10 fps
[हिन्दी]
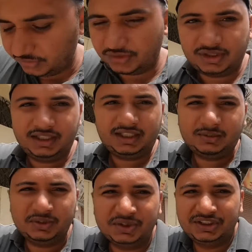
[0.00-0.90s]
जो सीट है
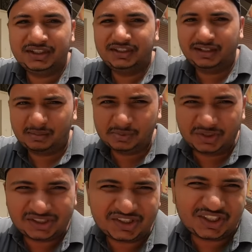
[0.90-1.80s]
वो इतनी गर्म हो
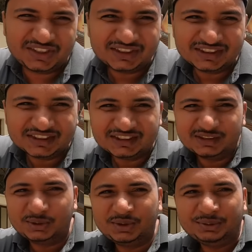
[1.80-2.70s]
जाती है
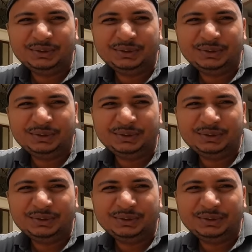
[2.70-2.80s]
उई